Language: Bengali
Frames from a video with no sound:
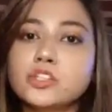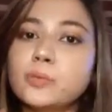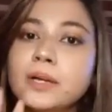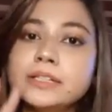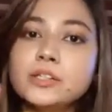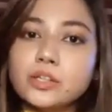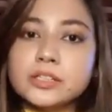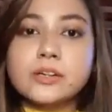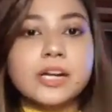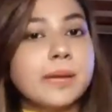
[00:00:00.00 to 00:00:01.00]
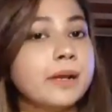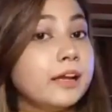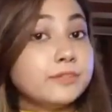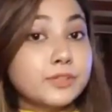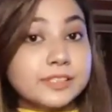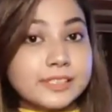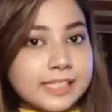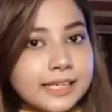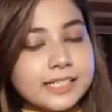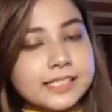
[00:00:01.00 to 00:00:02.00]
তোমাদের ক্ষতি করে আমরা লাভ করতে
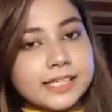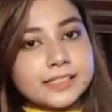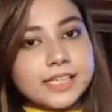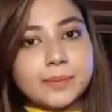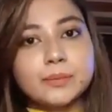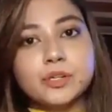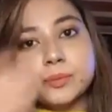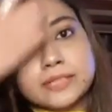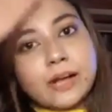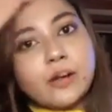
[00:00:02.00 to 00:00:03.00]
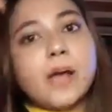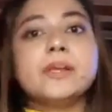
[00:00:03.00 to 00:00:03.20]
চাই না সেক্ষেত্রে আমি বলবো দেখো